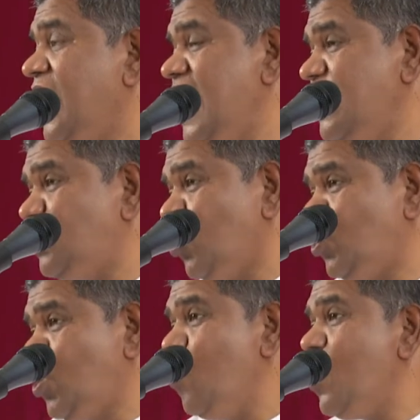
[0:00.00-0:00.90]
నీ
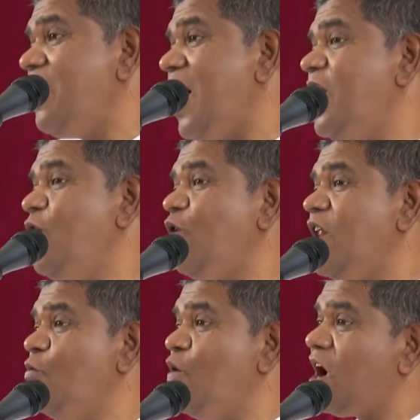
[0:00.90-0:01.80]
చుట్టూ ఉన్నదాన్ని కూడా
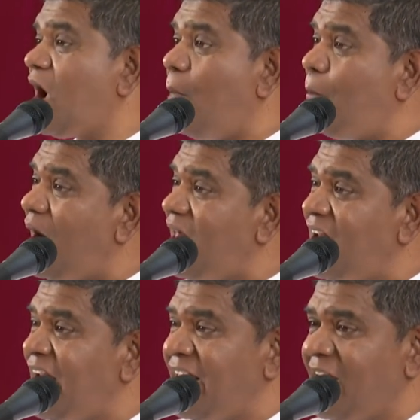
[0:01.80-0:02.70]
నువ్వు
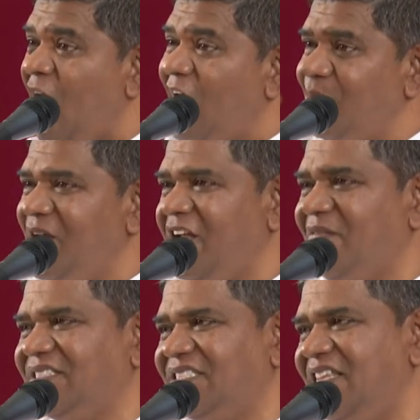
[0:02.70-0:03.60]
కాపాడాలనే జ్ఞానం నీకు
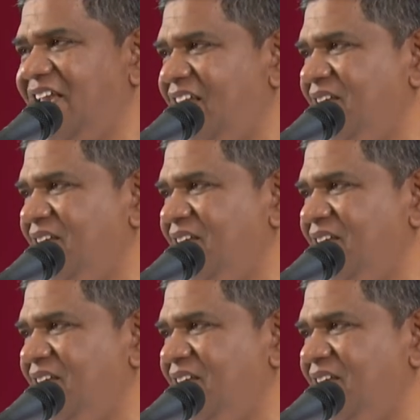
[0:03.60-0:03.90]
వస్తుంది